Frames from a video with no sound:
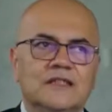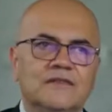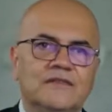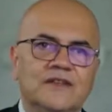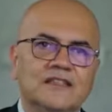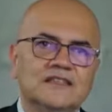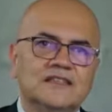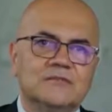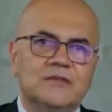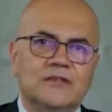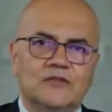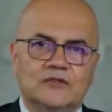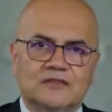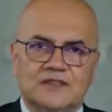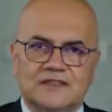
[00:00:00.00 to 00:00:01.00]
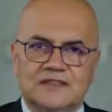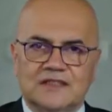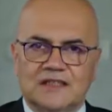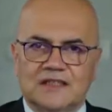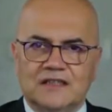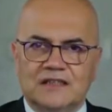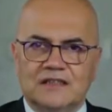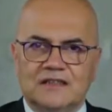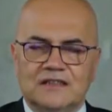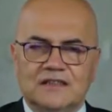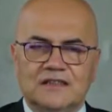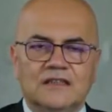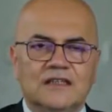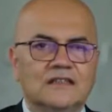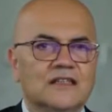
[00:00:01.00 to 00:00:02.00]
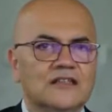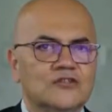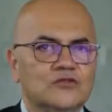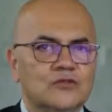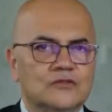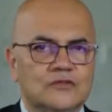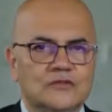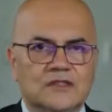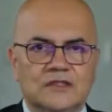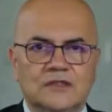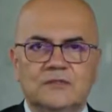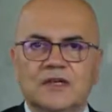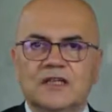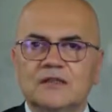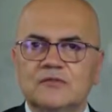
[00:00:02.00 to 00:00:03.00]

iflas etme noktasına geldiğini, yatak sorunları,